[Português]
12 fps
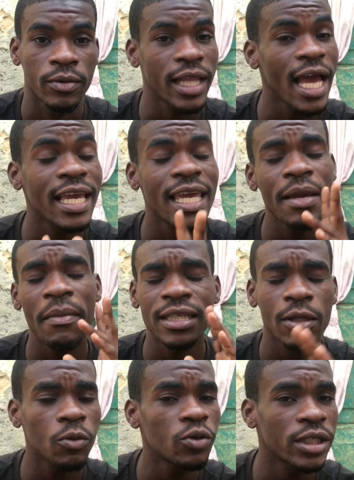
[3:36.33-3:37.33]
Daqui mais
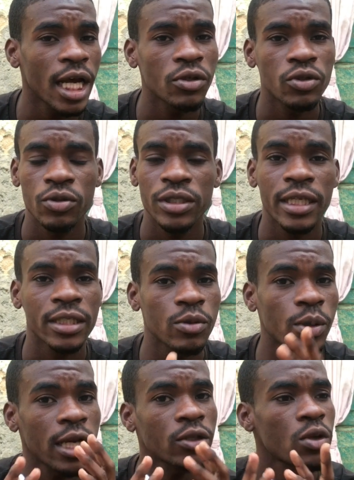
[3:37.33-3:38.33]
alguns anos, com certeza, o
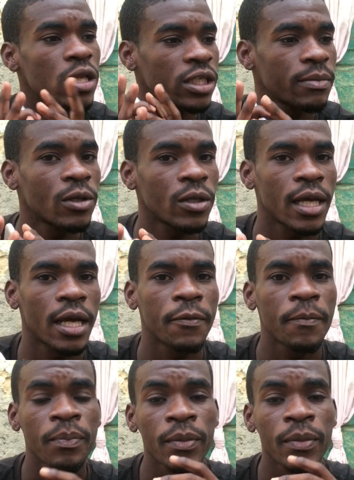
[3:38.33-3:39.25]
cara torna-se milionário.